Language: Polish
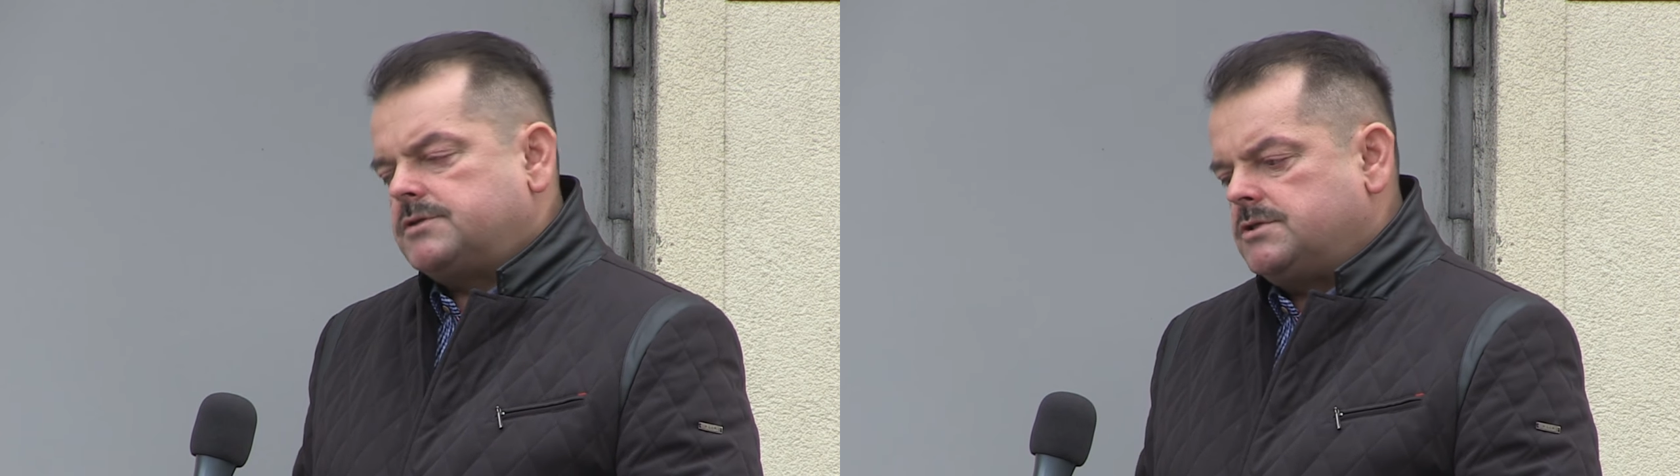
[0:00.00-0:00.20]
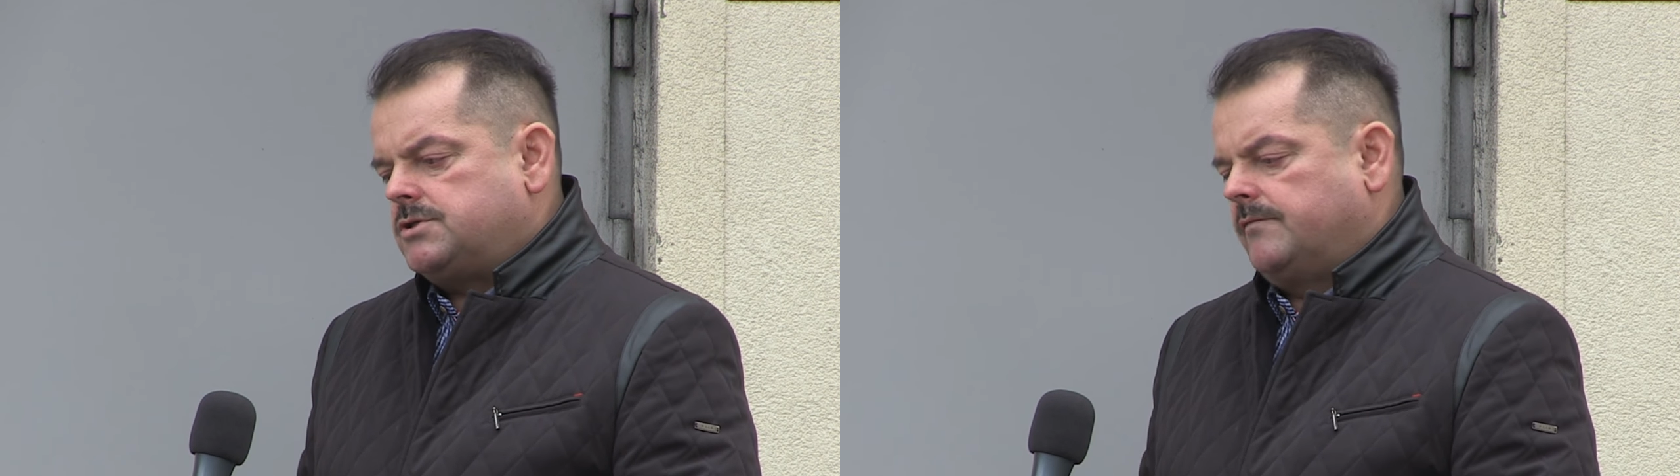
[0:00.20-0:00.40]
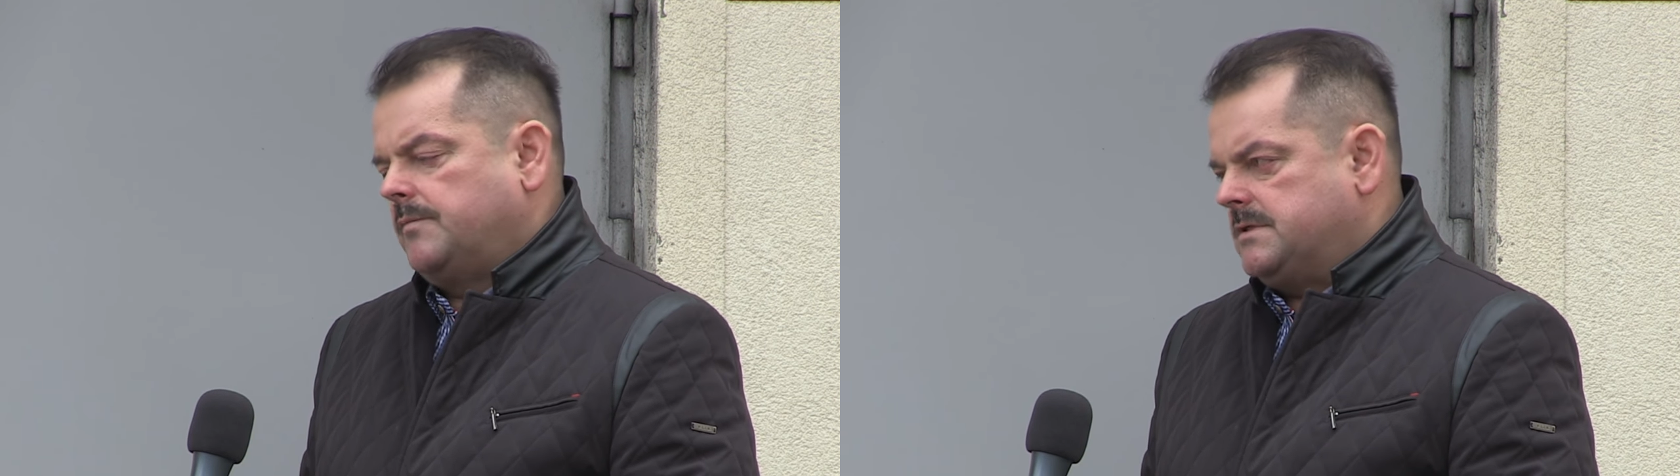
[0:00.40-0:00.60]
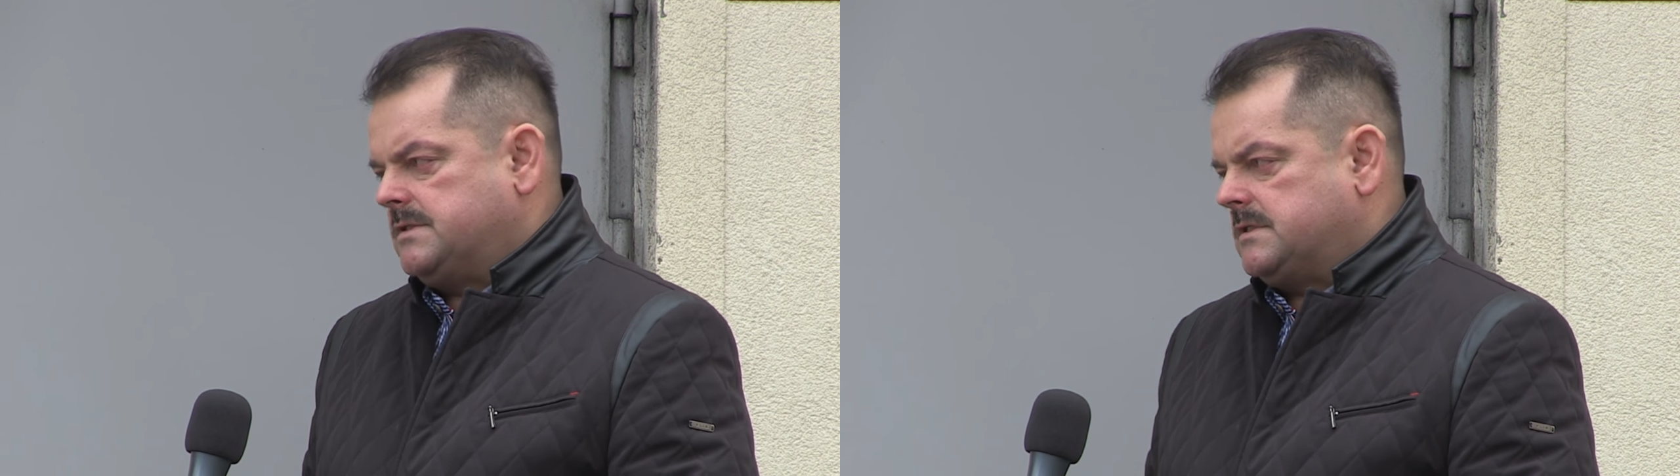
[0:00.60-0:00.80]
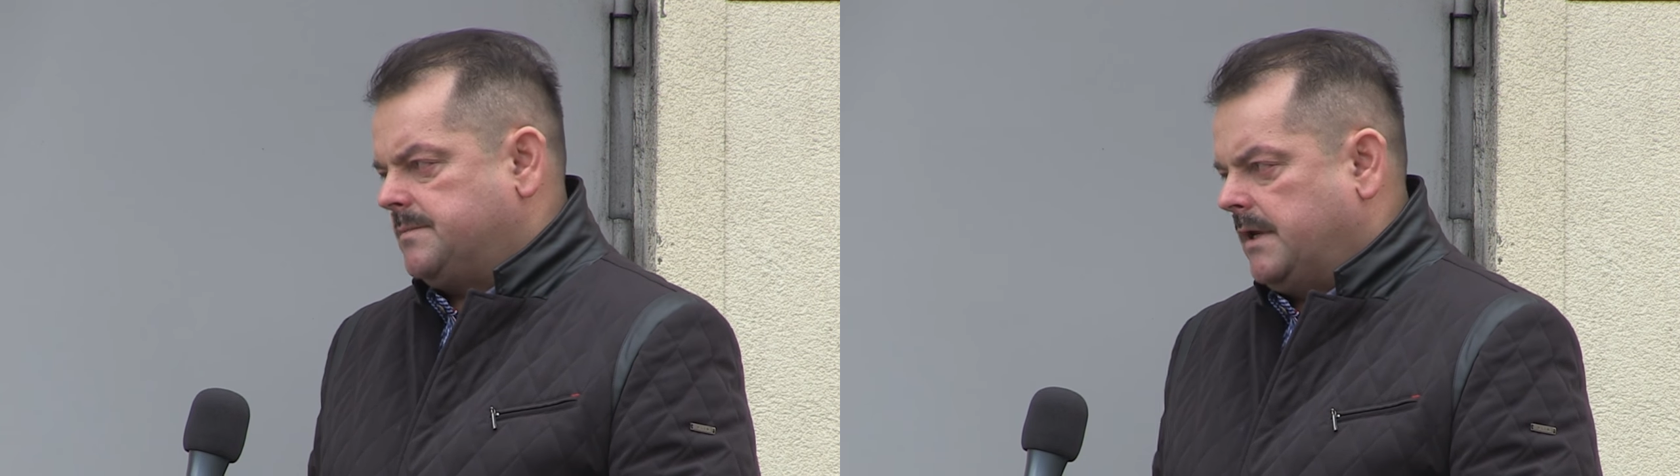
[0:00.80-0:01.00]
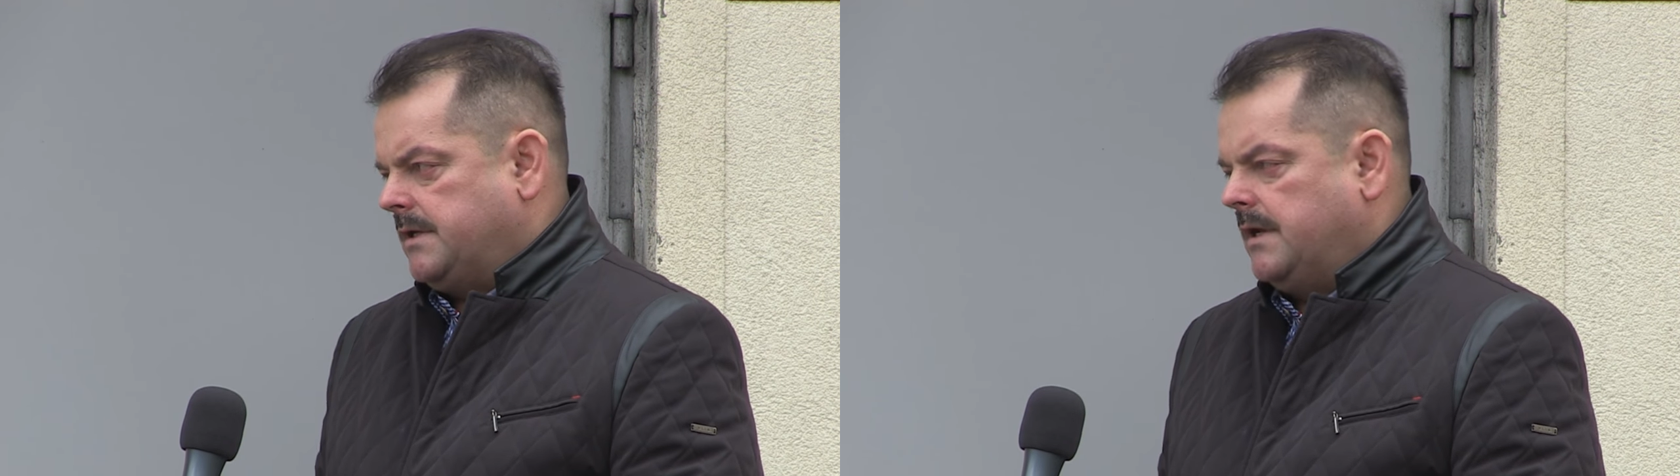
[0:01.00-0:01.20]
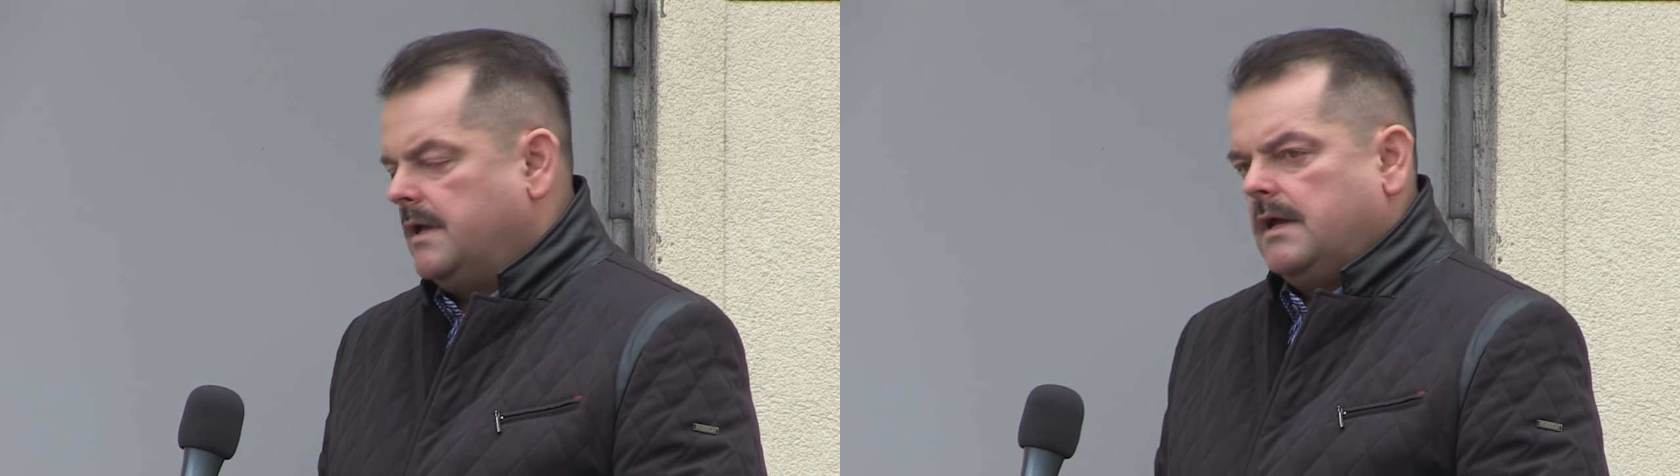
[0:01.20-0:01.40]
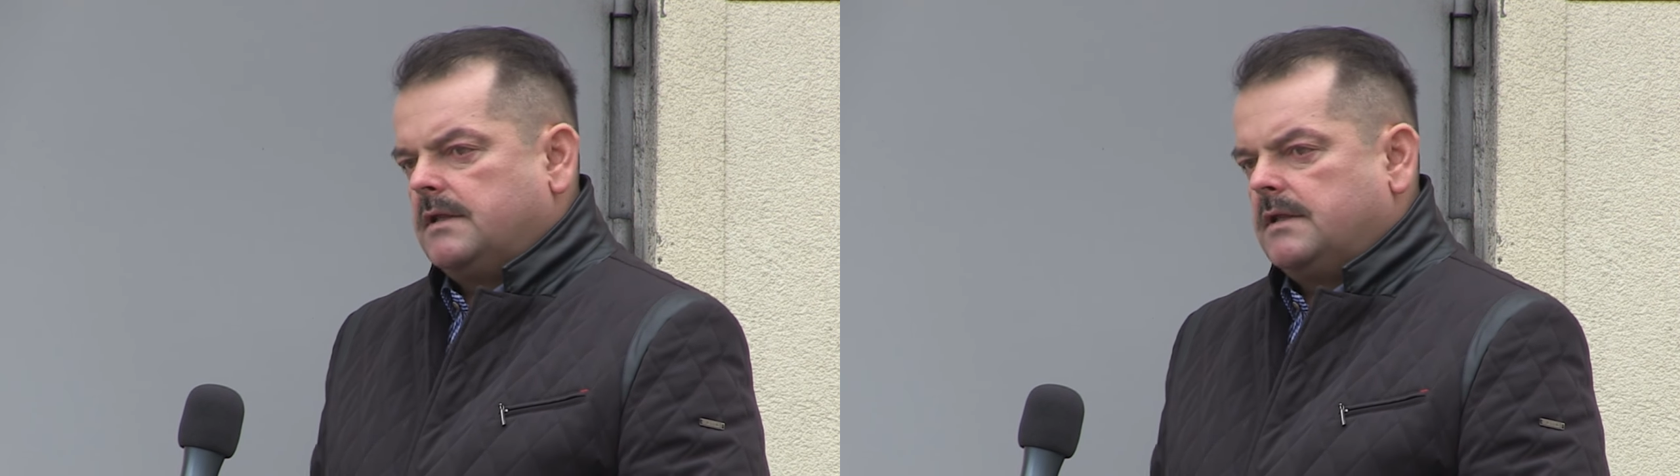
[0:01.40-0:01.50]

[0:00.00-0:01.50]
częściowo biznesmeni.